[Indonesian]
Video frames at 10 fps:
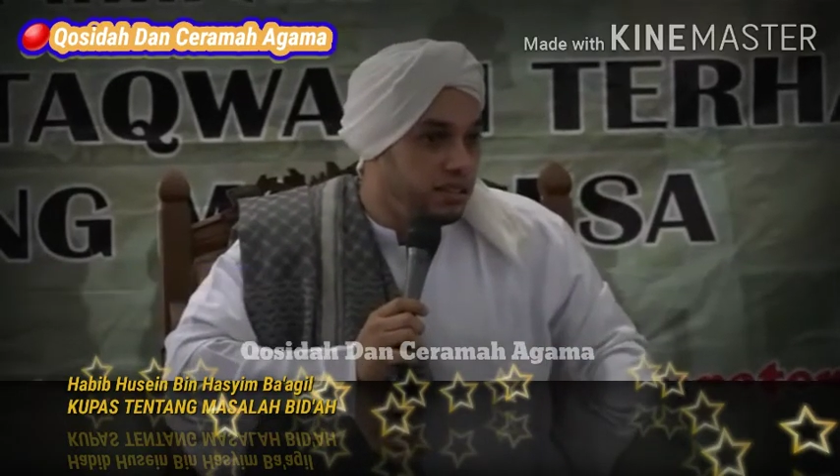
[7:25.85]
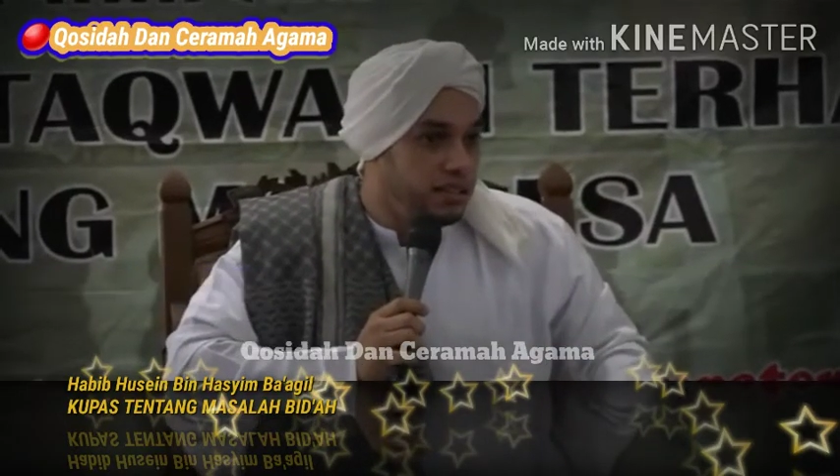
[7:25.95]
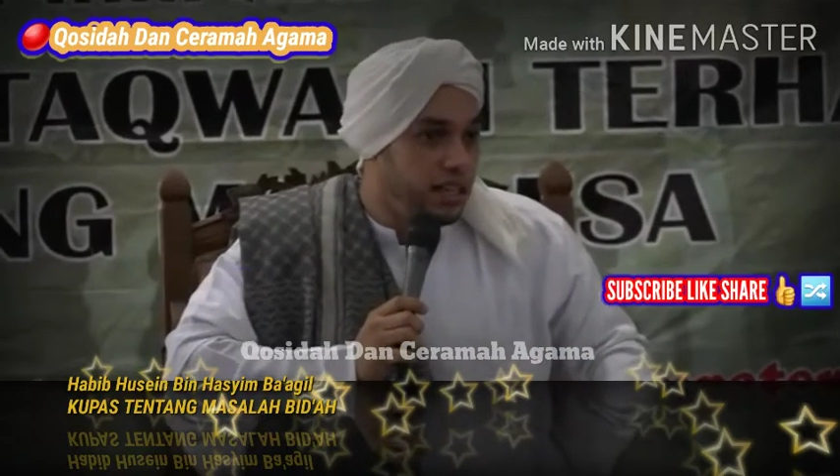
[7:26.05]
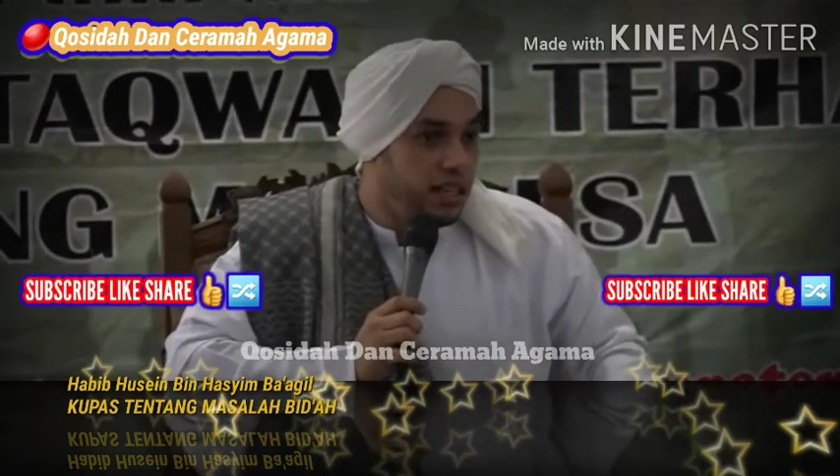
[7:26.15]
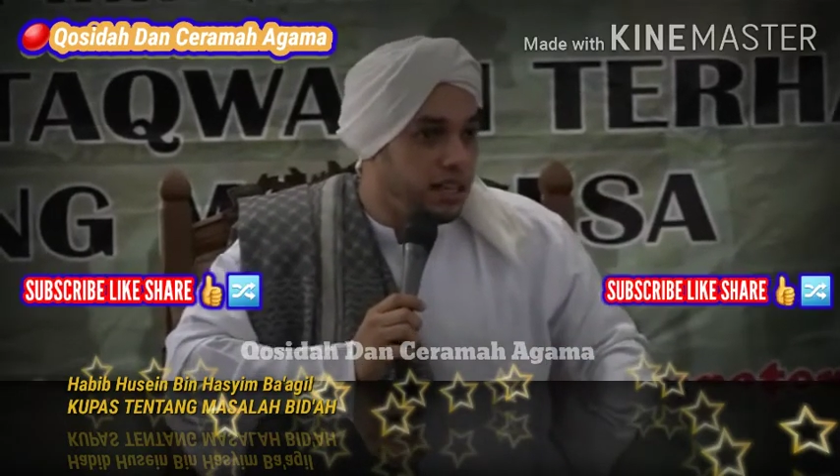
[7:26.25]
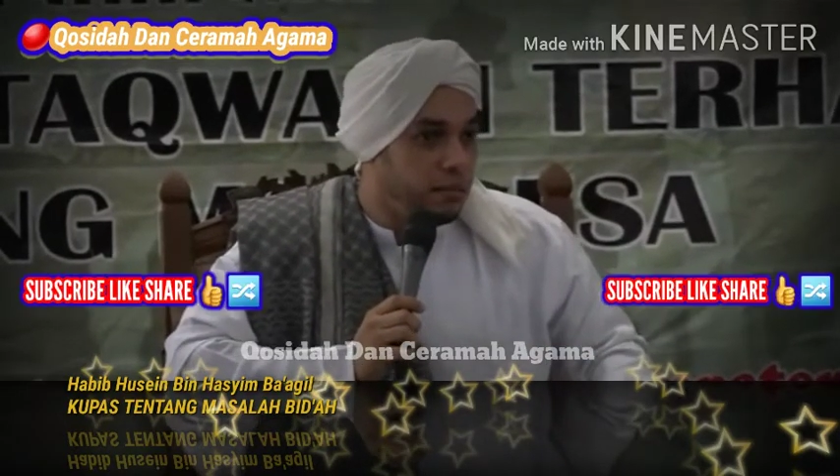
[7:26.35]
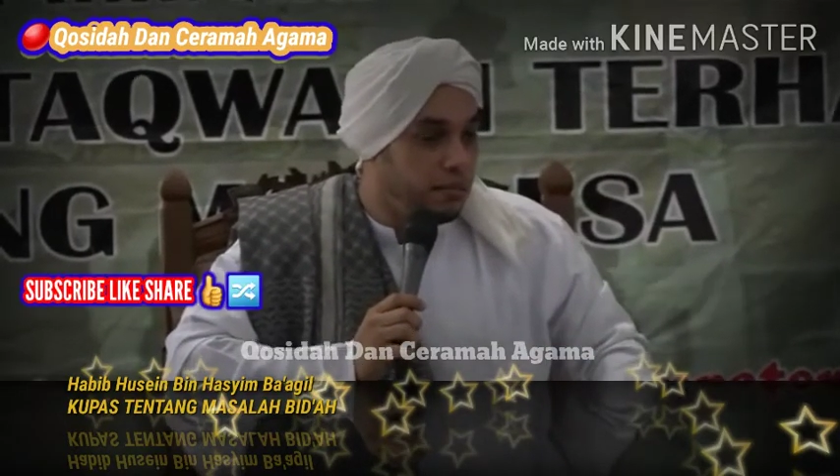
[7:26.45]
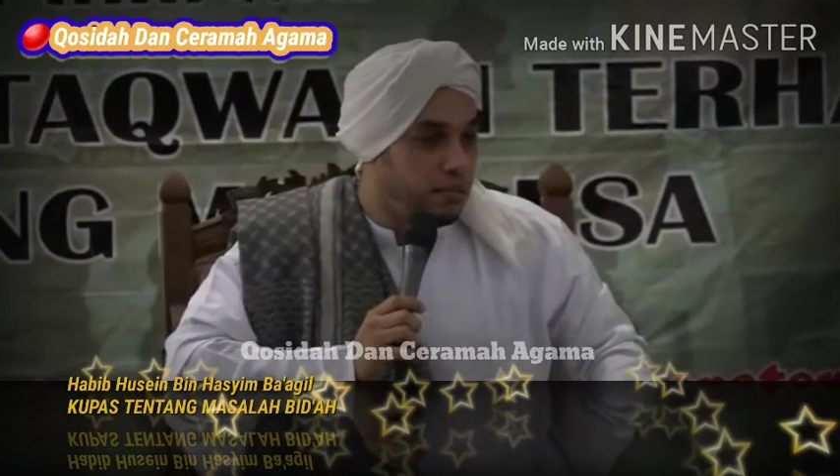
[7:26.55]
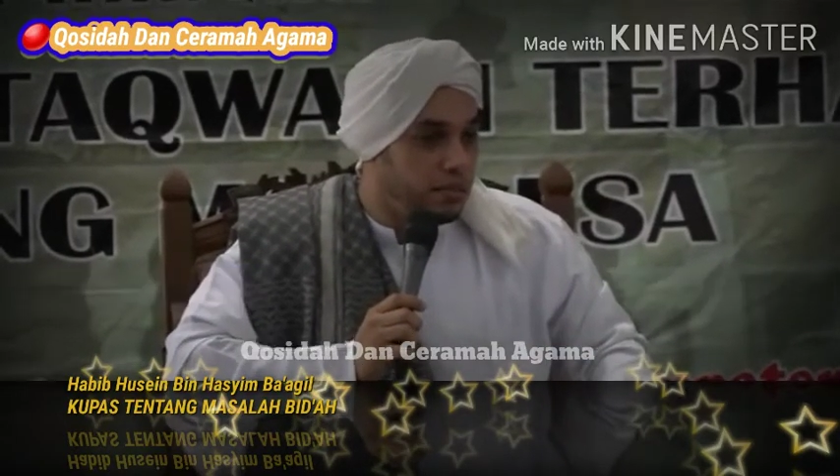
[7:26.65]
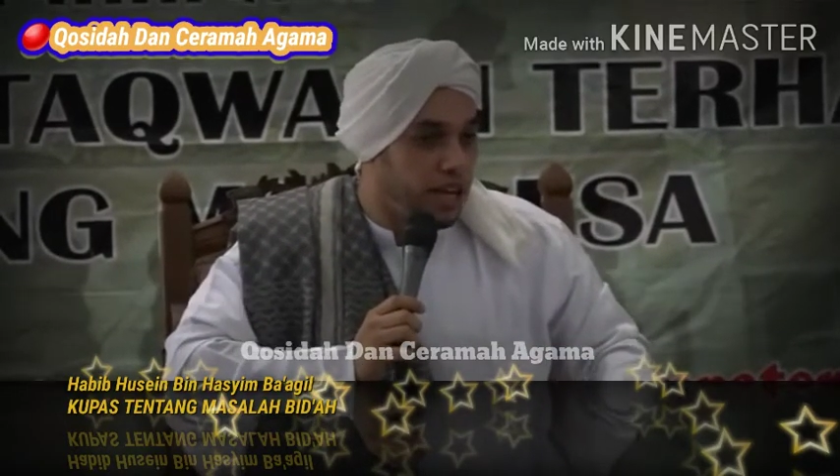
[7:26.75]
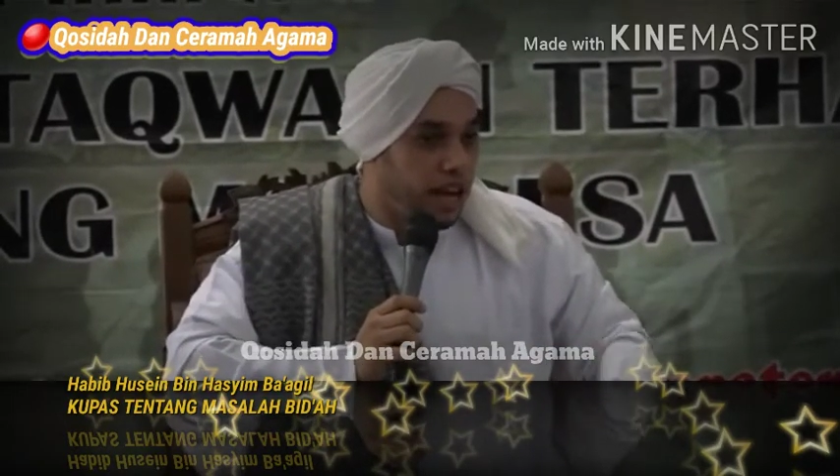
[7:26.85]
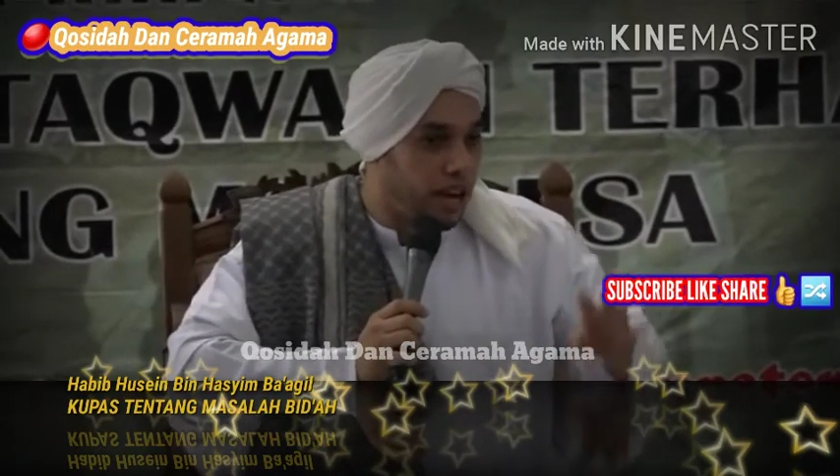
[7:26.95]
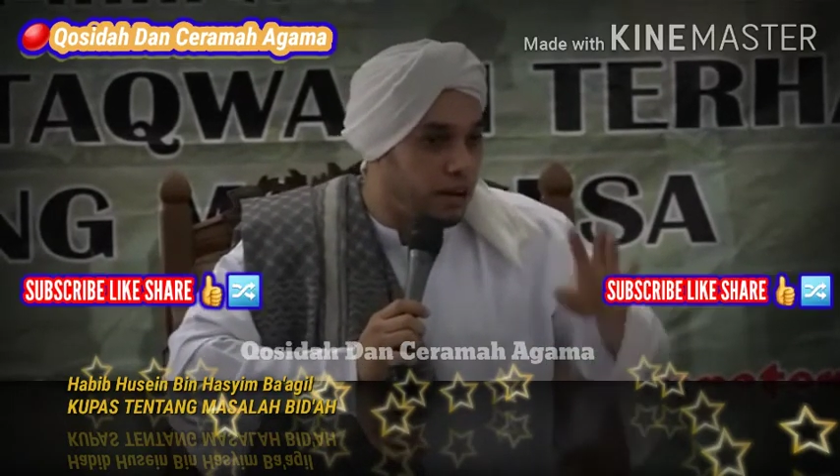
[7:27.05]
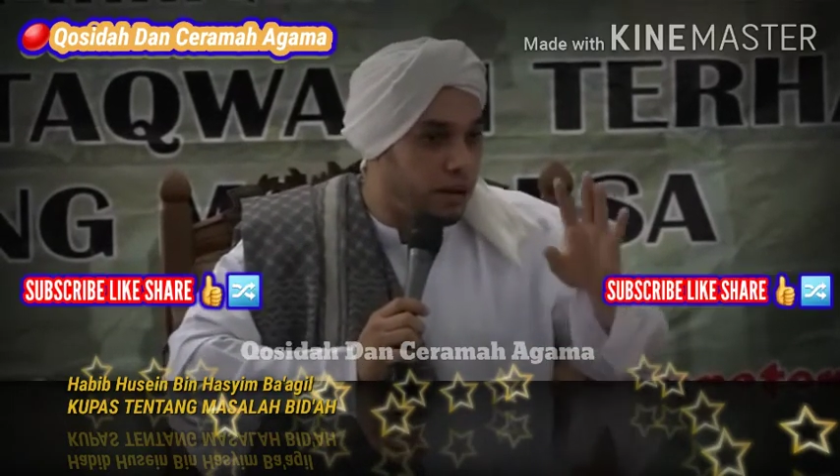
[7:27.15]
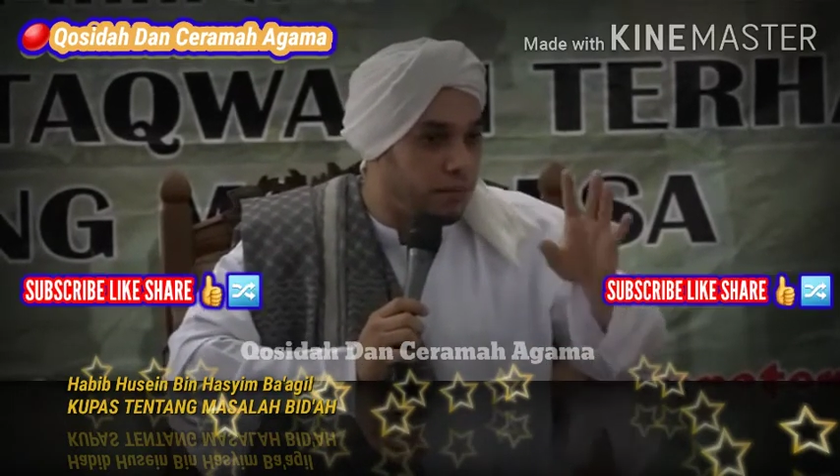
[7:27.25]
Jadi
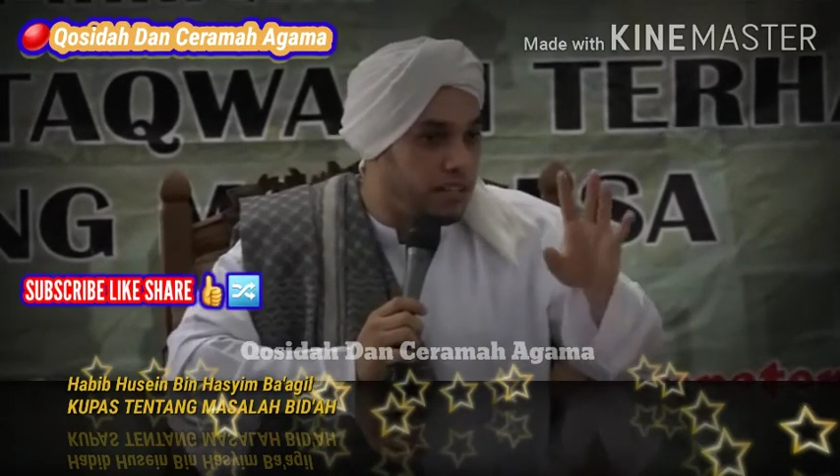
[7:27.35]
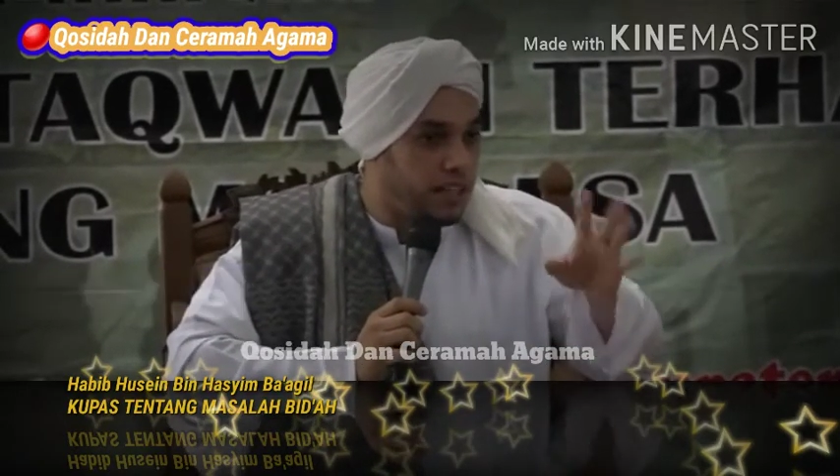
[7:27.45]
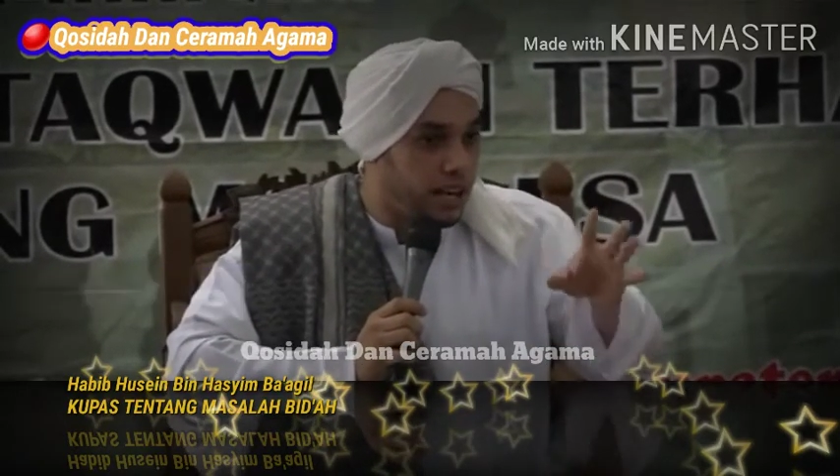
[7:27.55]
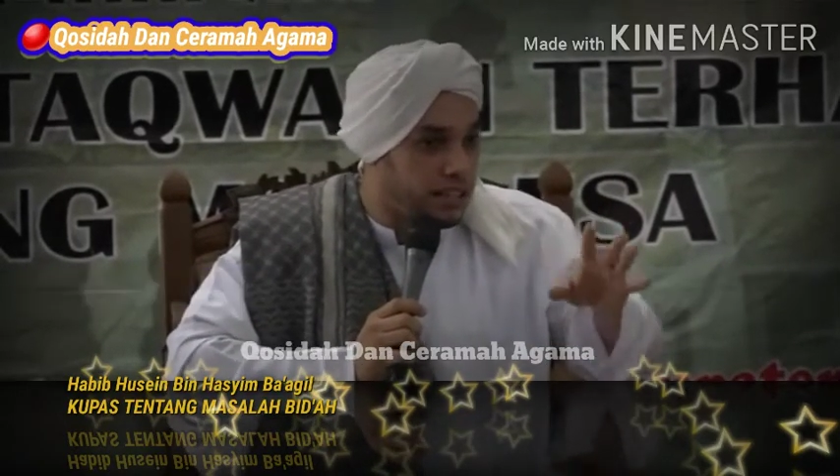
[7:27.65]
jangan berbicara